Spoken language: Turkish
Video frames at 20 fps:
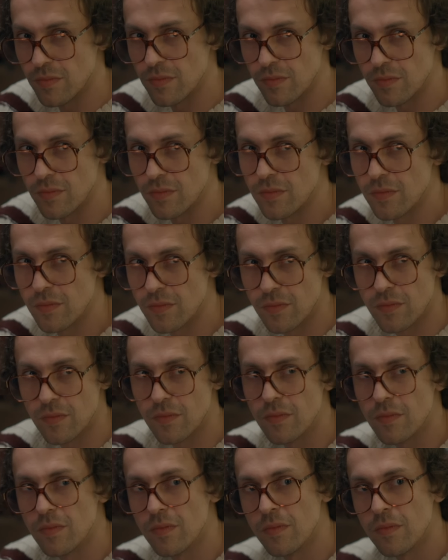tipler var
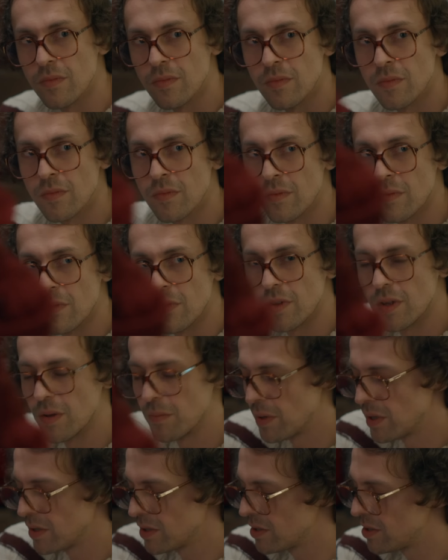ya.
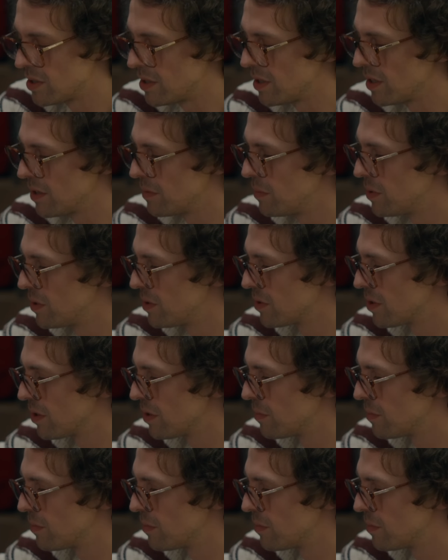ben de senin gibi birini